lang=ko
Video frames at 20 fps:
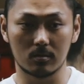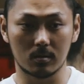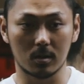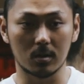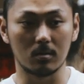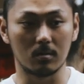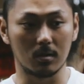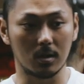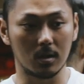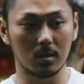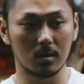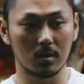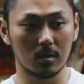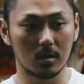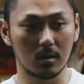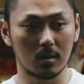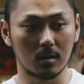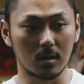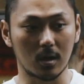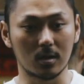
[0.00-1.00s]
바디빌딩.
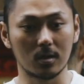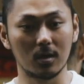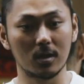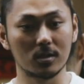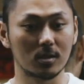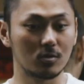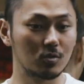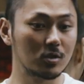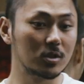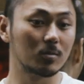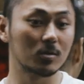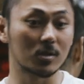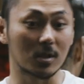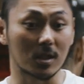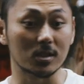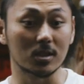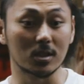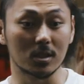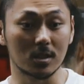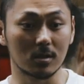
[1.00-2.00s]
그러니까 클래식 뛰시면서
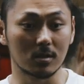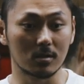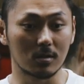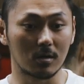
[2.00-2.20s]
같이.